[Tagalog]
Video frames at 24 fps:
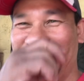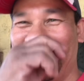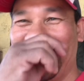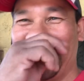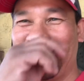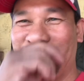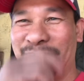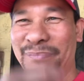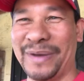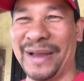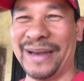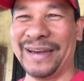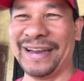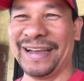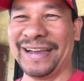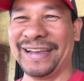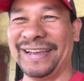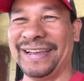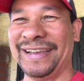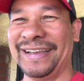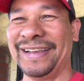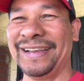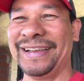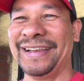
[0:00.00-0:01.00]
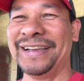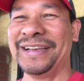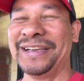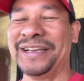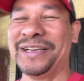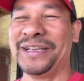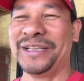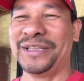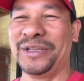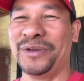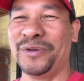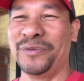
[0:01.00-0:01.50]
lang pala eh
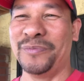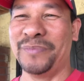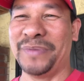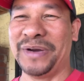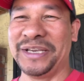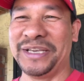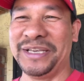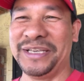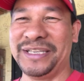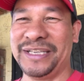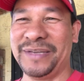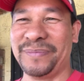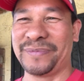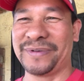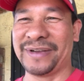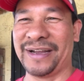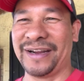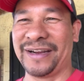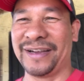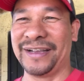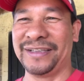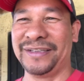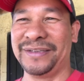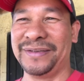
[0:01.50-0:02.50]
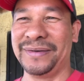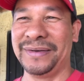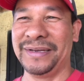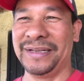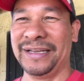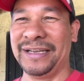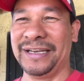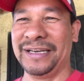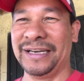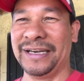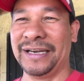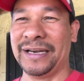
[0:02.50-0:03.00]
ito yung maisip ka agad yun
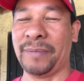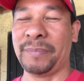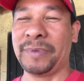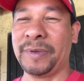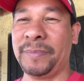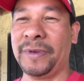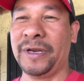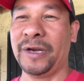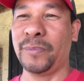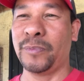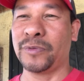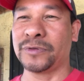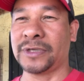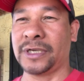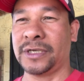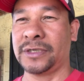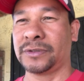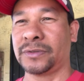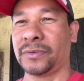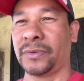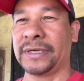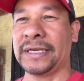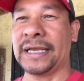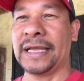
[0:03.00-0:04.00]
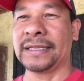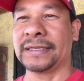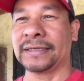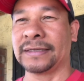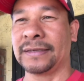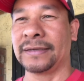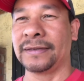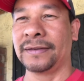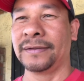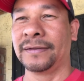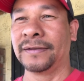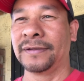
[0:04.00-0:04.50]
eh. Nabibili po sa historian
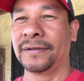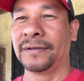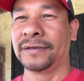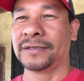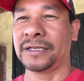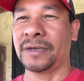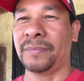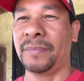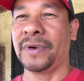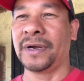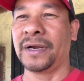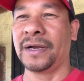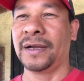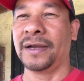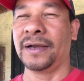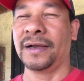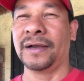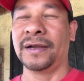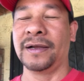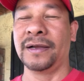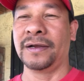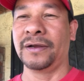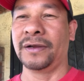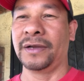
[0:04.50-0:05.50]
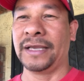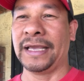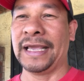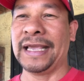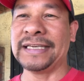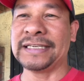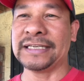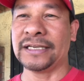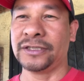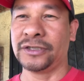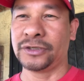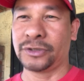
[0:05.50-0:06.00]
sa mga
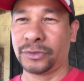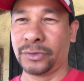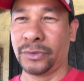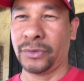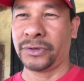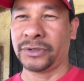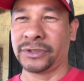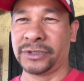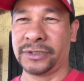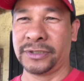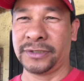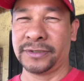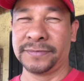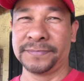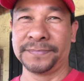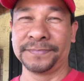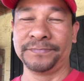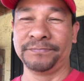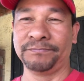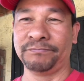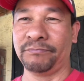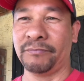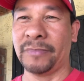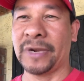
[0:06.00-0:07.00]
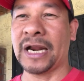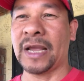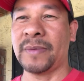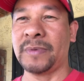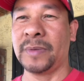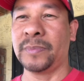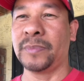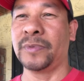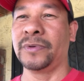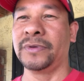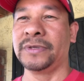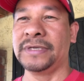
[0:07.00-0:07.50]
Asian stores. Marami
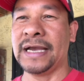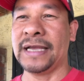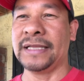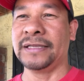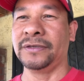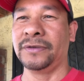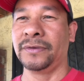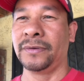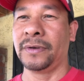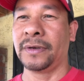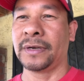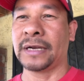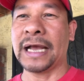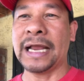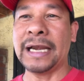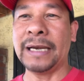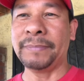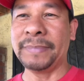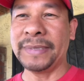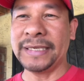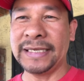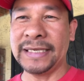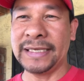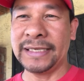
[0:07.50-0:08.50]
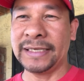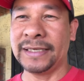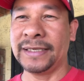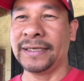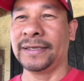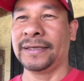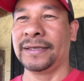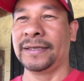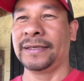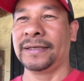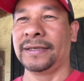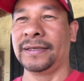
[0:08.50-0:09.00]
po dyan. Kalbi
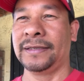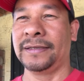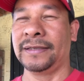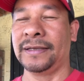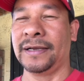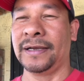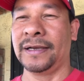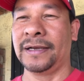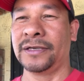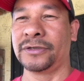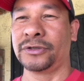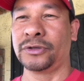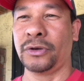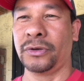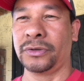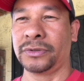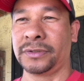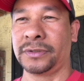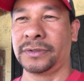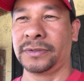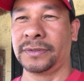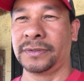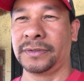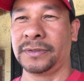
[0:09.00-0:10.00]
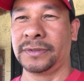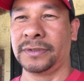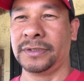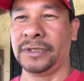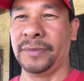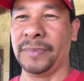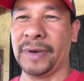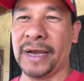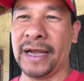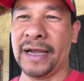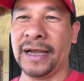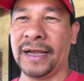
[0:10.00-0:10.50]
na sauce. di
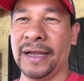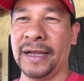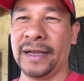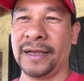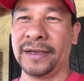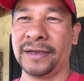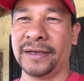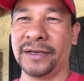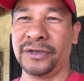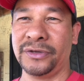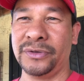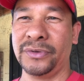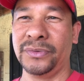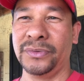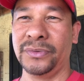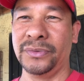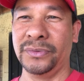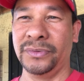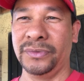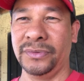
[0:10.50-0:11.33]
ba Yung